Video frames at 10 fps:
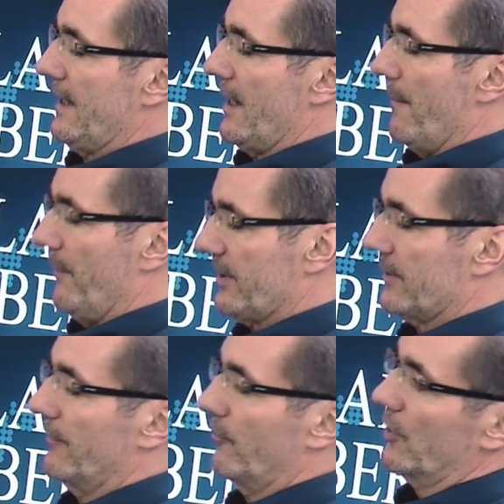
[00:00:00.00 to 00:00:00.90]
mit
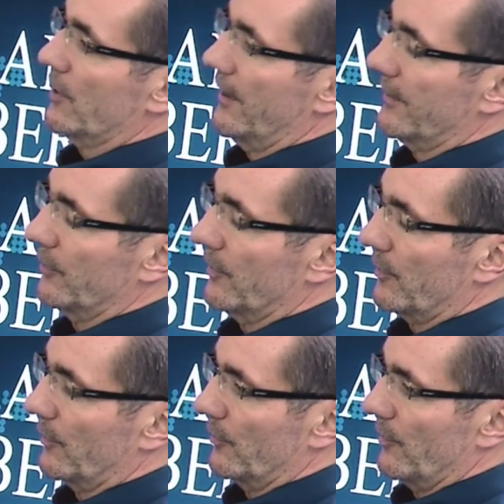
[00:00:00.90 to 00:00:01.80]
Vortrags- und
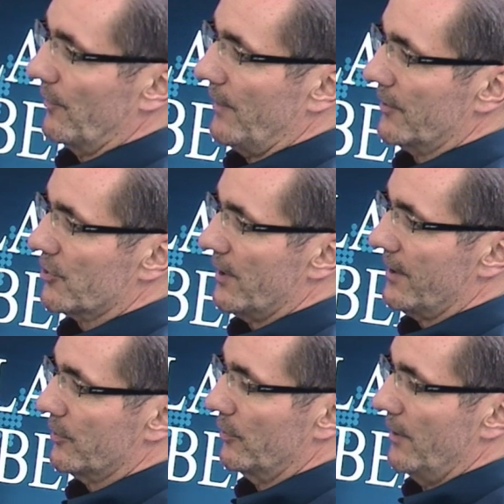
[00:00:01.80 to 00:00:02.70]

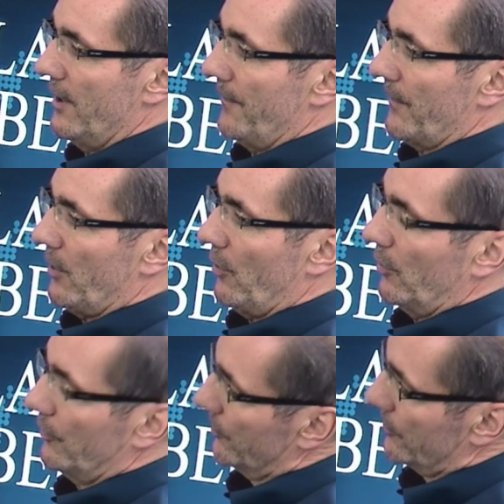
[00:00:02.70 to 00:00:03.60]
Diskussionsveranstaltungen
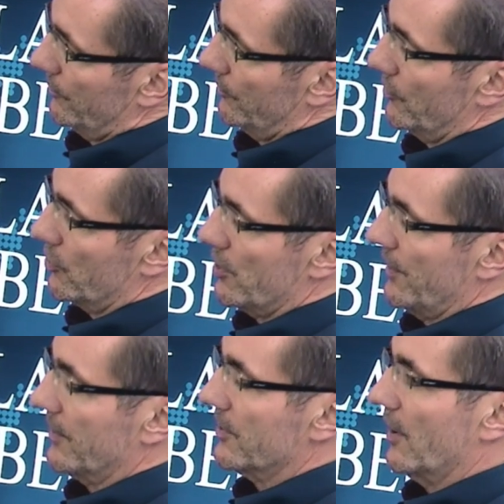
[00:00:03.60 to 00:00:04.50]
und ich schließe
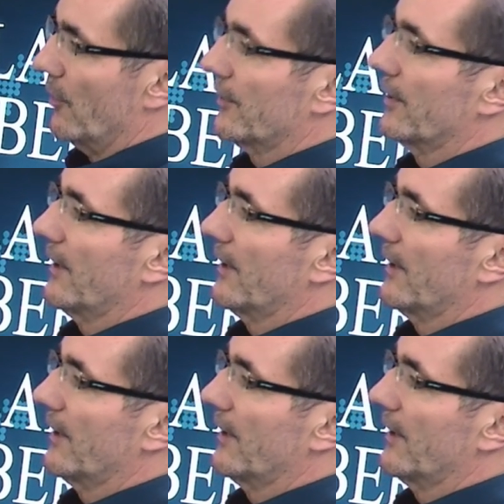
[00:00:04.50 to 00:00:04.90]
nicht aus, dass ein